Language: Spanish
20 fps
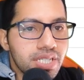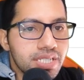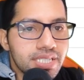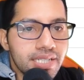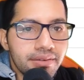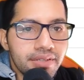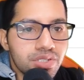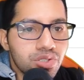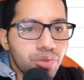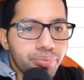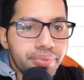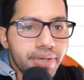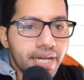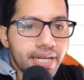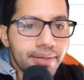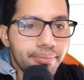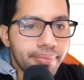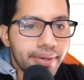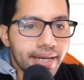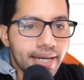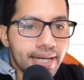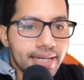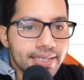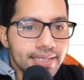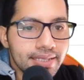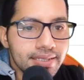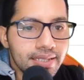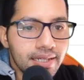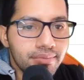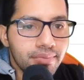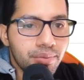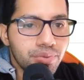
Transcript: Ya sabes, copiar y pegar, ya está.